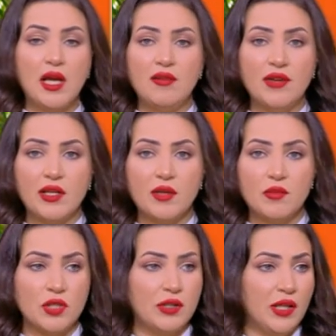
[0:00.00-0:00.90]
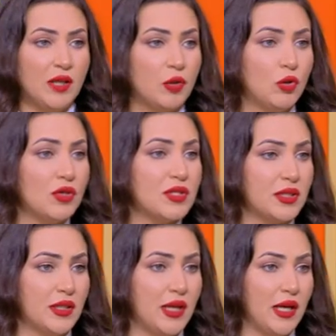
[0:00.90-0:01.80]
الفكره مش ان احنا
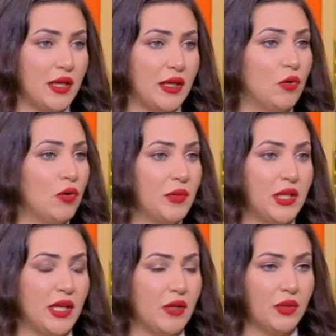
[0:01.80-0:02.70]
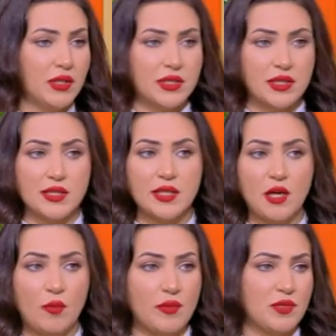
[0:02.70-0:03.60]
بنقصي لون من الالوان
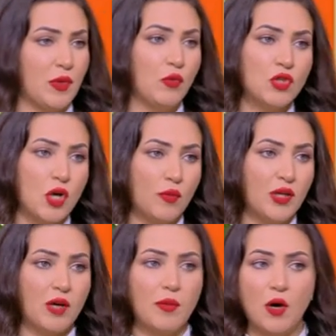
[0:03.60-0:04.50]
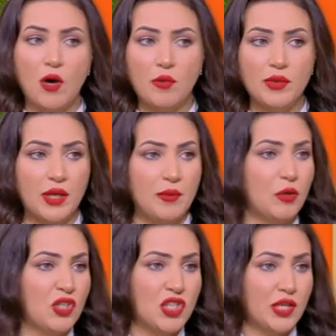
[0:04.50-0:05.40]
السياسيه او ما بنسمعوش او بنقمعه او
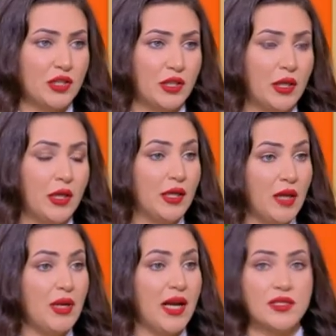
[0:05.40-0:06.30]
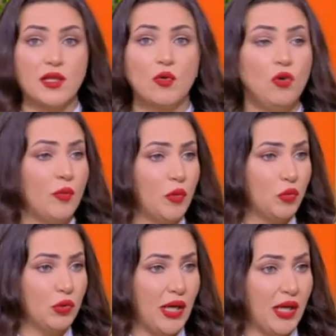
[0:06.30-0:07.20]
بنعمله ريجكت لا بالعكس ده كله
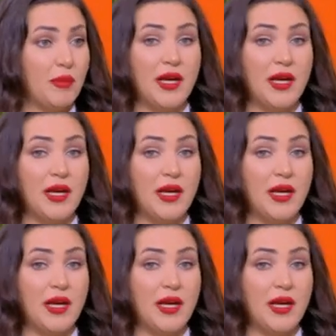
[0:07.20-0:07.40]
موجود على